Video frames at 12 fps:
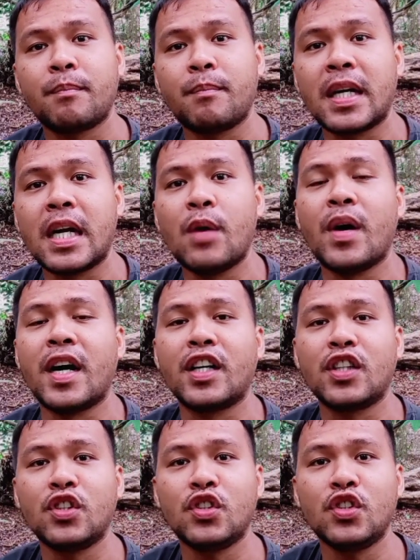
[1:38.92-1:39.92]
magawa
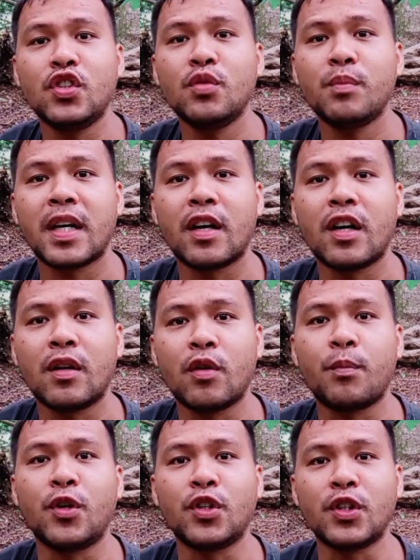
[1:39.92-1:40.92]
yung mga
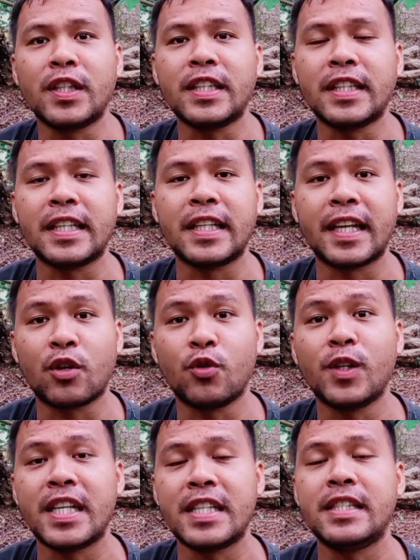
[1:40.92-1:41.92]
opportunity like
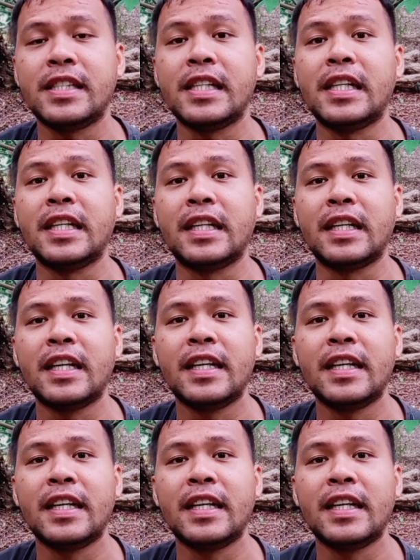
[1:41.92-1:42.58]
online selling